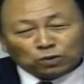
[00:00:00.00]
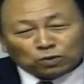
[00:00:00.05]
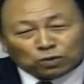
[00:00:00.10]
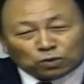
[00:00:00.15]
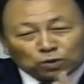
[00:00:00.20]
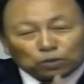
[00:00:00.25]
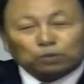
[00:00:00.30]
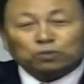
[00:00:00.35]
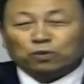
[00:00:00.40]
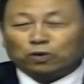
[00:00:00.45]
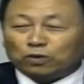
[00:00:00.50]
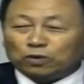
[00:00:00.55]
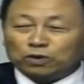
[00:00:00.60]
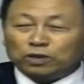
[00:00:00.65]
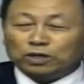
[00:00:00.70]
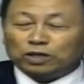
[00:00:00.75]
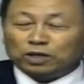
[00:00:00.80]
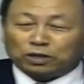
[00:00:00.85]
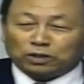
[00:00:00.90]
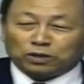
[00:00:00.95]
首先，我
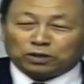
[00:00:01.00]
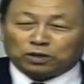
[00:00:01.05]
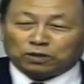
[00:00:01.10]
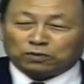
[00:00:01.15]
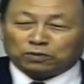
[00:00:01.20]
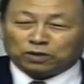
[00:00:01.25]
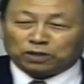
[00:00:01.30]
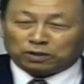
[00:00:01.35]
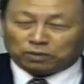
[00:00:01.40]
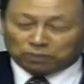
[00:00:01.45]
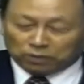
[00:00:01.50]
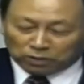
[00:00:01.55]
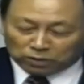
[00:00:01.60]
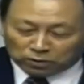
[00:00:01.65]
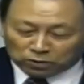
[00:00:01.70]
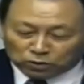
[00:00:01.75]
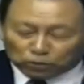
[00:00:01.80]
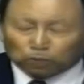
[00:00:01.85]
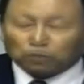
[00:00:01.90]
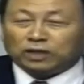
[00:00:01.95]
来到主面前，
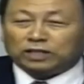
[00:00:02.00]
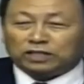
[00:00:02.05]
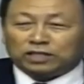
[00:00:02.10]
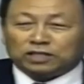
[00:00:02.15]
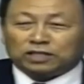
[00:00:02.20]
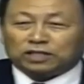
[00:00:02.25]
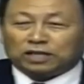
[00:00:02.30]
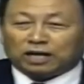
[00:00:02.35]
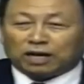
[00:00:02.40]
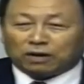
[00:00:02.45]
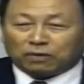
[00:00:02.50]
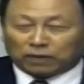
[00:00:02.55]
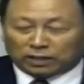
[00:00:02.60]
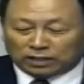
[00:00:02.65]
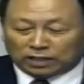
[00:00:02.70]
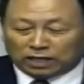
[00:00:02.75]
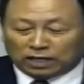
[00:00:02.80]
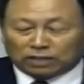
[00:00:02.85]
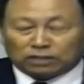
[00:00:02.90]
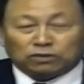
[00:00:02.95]
承认我是
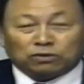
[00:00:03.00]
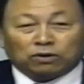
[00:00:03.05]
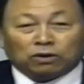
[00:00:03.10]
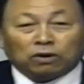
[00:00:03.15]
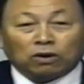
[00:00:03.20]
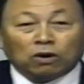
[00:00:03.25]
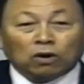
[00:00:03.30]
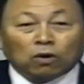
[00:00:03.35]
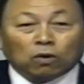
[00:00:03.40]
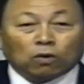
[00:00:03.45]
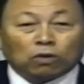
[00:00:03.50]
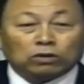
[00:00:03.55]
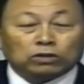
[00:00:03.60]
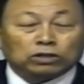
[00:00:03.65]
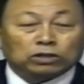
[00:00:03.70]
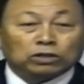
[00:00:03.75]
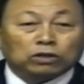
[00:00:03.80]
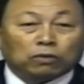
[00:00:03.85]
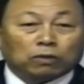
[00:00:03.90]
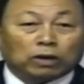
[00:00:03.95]
罪人，通过
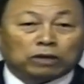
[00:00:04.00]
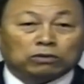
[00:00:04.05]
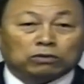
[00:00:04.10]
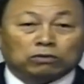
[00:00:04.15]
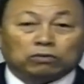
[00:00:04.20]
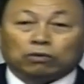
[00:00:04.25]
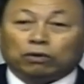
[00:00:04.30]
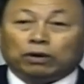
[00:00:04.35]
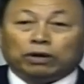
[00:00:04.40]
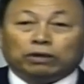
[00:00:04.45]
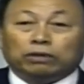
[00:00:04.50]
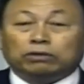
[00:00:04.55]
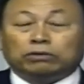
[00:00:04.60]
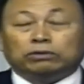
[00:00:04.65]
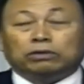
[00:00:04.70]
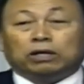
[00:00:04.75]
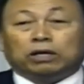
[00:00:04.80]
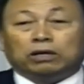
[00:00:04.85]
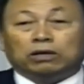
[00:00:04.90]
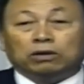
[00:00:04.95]
圣经的话语认识
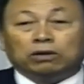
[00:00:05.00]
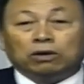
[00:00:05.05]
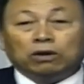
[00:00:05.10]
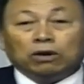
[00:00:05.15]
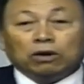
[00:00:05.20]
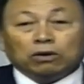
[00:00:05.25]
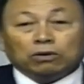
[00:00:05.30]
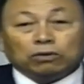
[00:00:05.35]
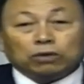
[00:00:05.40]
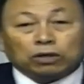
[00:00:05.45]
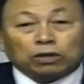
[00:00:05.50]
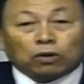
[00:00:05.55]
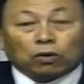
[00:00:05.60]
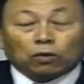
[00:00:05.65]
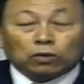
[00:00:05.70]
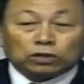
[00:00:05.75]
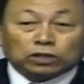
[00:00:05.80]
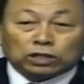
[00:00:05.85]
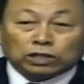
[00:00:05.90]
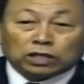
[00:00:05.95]
到我的罪，
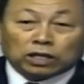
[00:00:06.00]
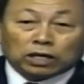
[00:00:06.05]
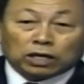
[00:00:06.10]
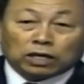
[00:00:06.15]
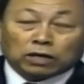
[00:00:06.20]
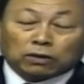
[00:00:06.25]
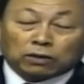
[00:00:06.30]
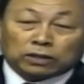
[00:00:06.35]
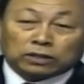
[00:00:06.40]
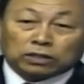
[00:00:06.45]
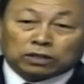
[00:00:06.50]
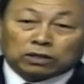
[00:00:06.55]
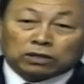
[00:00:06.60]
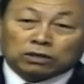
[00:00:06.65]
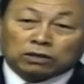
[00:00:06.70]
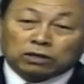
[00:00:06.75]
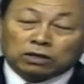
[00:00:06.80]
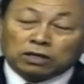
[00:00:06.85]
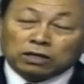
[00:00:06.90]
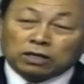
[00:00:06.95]
求靠基督的
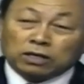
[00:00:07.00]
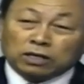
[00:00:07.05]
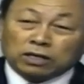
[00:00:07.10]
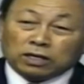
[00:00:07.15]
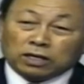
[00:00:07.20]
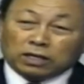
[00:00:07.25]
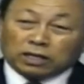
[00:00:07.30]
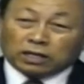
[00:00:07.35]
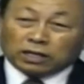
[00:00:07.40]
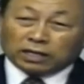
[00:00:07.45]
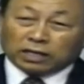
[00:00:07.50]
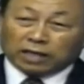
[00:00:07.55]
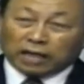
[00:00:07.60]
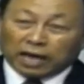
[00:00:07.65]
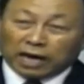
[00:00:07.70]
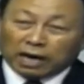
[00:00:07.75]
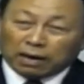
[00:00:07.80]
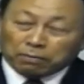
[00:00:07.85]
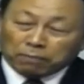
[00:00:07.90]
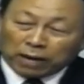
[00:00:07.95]
宝血洗罪认
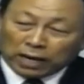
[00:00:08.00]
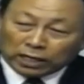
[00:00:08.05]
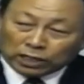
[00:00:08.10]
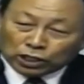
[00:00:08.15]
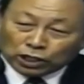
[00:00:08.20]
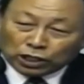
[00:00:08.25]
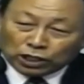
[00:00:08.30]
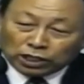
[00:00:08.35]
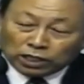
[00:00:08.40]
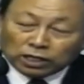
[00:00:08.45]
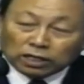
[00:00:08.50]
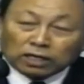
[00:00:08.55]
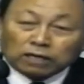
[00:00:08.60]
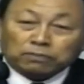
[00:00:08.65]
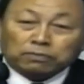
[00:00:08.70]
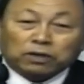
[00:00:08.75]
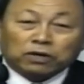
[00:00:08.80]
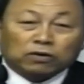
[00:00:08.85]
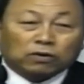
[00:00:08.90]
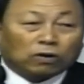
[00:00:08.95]
罪，使我的罪
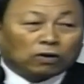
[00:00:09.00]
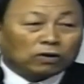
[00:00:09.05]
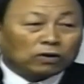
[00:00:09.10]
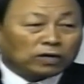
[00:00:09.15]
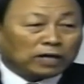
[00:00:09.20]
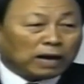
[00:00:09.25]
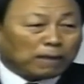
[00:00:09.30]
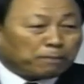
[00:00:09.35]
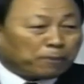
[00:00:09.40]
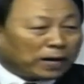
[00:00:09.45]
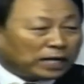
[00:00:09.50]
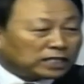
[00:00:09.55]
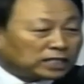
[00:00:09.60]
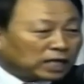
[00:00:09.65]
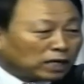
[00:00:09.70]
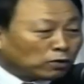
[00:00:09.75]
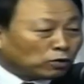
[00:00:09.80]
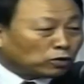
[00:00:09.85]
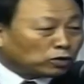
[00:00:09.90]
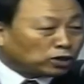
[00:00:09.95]
靠着基督的宝血
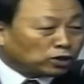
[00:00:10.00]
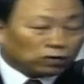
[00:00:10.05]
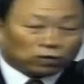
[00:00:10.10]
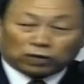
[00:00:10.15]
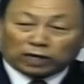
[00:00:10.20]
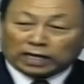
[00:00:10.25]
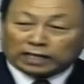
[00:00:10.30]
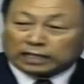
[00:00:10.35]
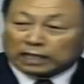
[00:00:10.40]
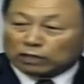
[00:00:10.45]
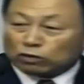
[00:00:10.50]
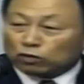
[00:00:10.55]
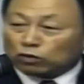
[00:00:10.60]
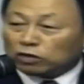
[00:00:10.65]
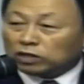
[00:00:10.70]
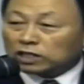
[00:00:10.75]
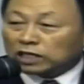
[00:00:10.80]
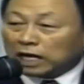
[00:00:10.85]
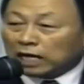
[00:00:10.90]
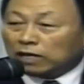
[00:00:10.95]
赦免，
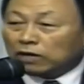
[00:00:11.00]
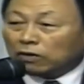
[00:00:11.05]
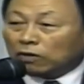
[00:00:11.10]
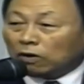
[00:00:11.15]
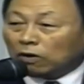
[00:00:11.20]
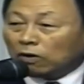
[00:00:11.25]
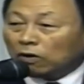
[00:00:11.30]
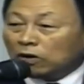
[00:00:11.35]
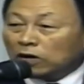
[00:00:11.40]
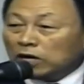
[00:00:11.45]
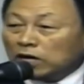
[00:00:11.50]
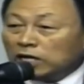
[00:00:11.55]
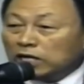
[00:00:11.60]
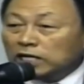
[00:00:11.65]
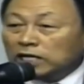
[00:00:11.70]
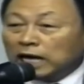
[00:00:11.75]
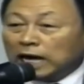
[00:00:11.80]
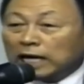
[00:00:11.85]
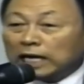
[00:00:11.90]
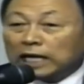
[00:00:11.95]
使我的罪靠着基
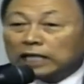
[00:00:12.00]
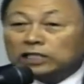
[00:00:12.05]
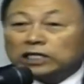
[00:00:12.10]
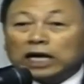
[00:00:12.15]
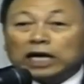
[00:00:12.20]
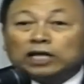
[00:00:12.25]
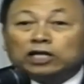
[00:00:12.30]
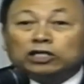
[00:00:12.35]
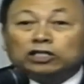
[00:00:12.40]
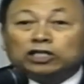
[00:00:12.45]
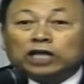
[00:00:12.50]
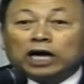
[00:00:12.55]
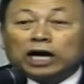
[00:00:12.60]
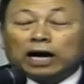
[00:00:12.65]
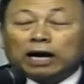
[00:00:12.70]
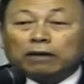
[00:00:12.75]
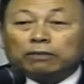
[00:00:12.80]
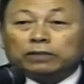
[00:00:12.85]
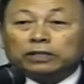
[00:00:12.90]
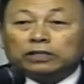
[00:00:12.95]
督的宝血得到
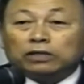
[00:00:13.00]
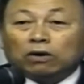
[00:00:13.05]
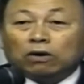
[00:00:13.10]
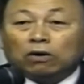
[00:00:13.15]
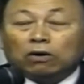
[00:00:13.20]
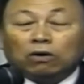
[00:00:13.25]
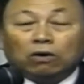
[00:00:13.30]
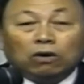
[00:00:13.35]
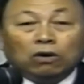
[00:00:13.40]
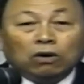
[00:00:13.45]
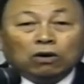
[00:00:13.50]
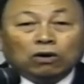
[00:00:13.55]
饶恕啊！